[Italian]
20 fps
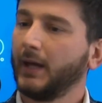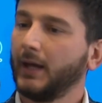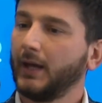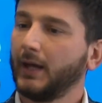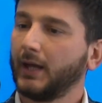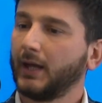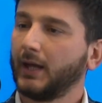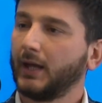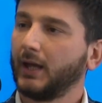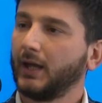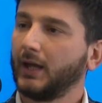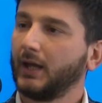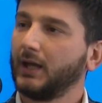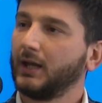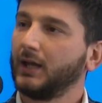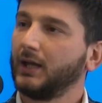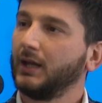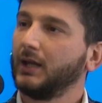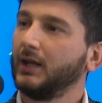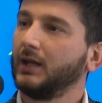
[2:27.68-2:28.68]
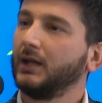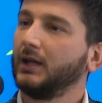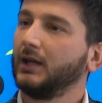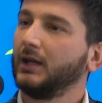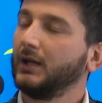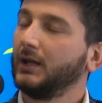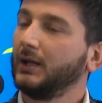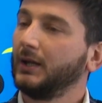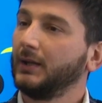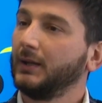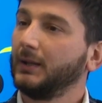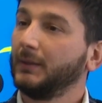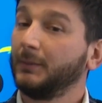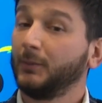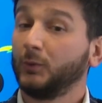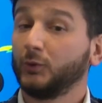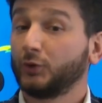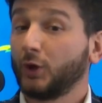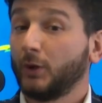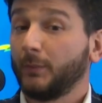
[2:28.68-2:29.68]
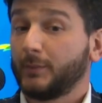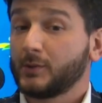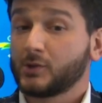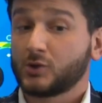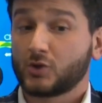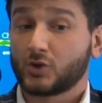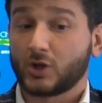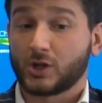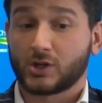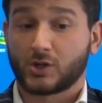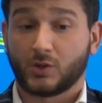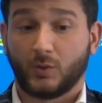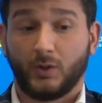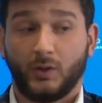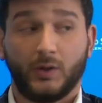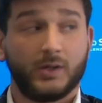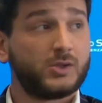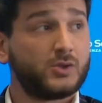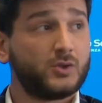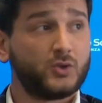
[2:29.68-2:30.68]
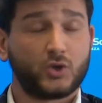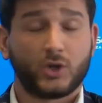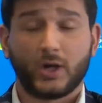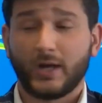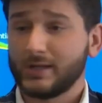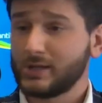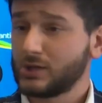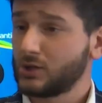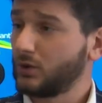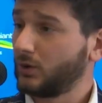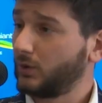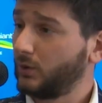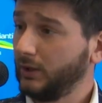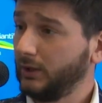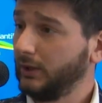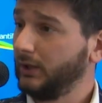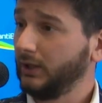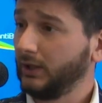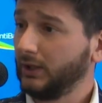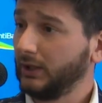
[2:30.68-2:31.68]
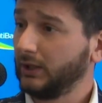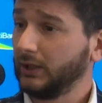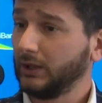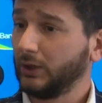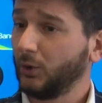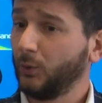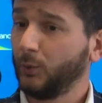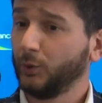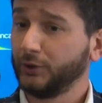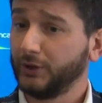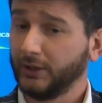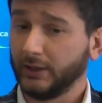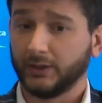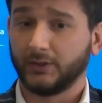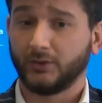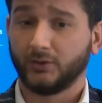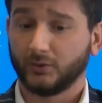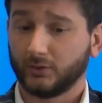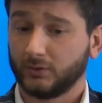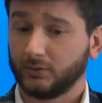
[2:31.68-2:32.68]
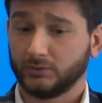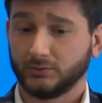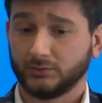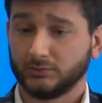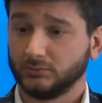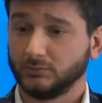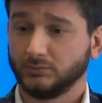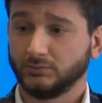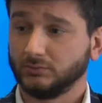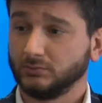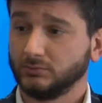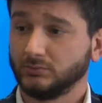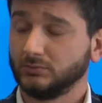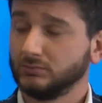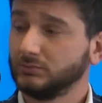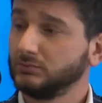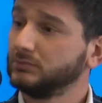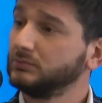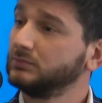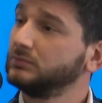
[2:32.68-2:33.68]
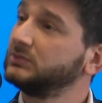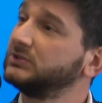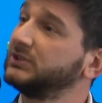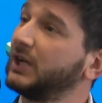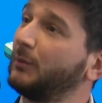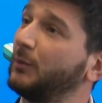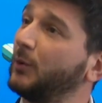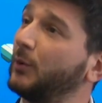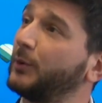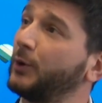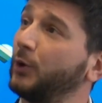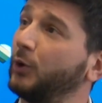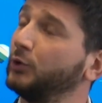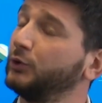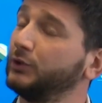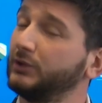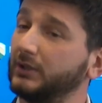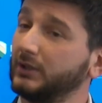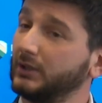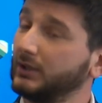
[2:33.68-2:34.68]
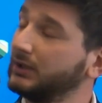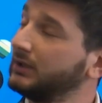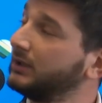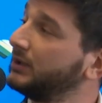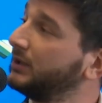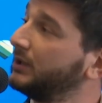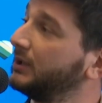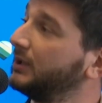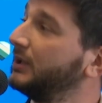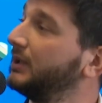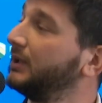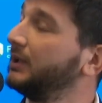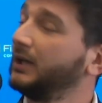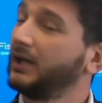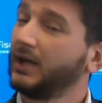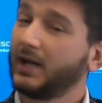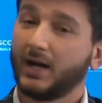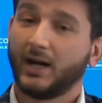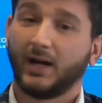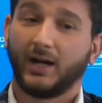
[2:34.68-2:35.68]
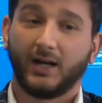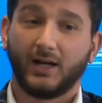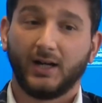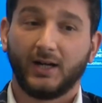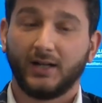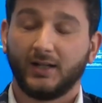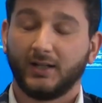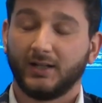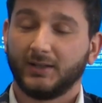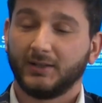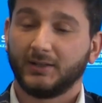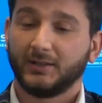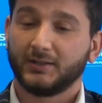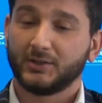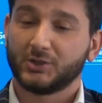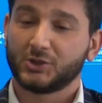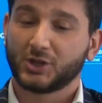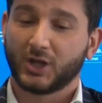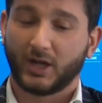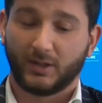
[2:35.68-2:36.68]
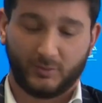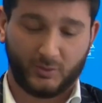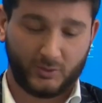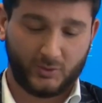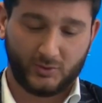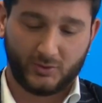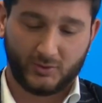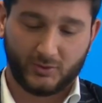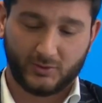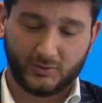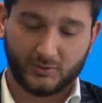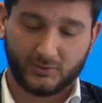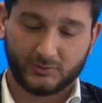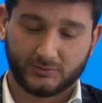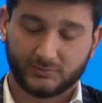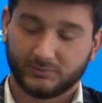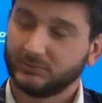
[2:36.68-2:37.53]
e purtroppo è successo quello che è successo e quindi, come ho detto, siamo pronti a, diciamo,